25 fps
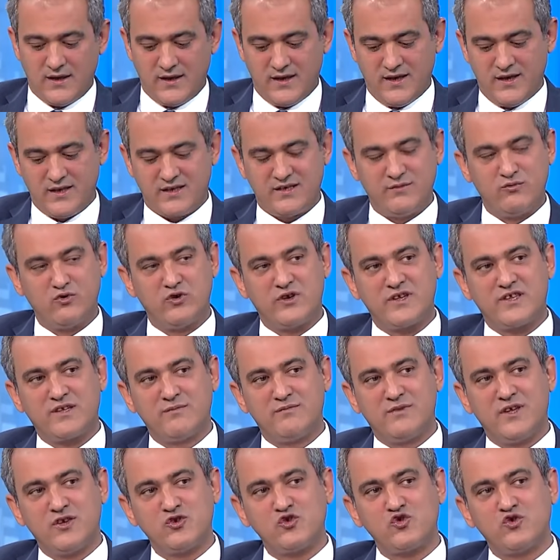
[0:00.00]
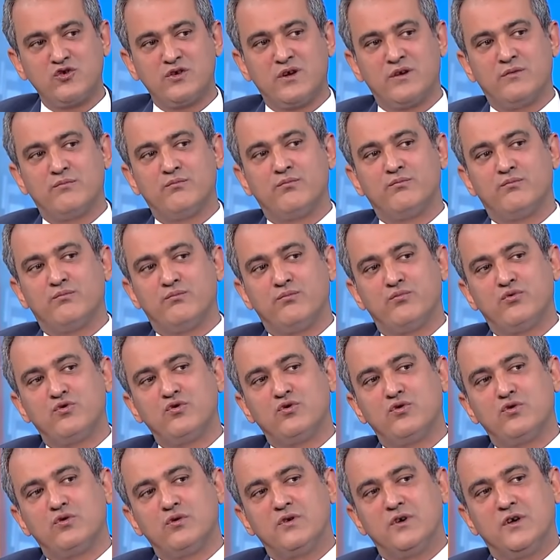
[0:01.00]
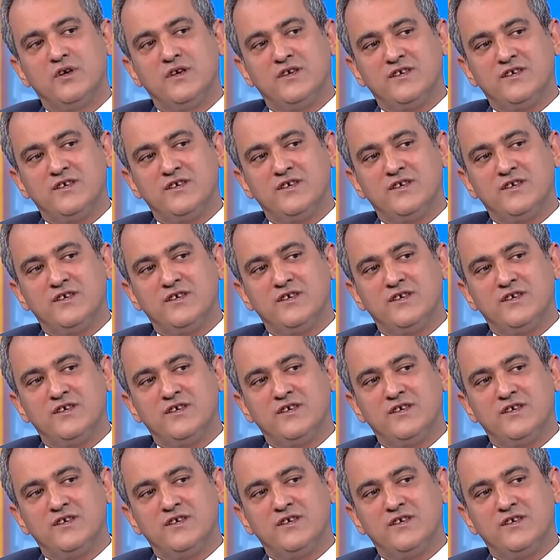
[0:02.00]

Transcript: Eğitim öğretimden sonra bu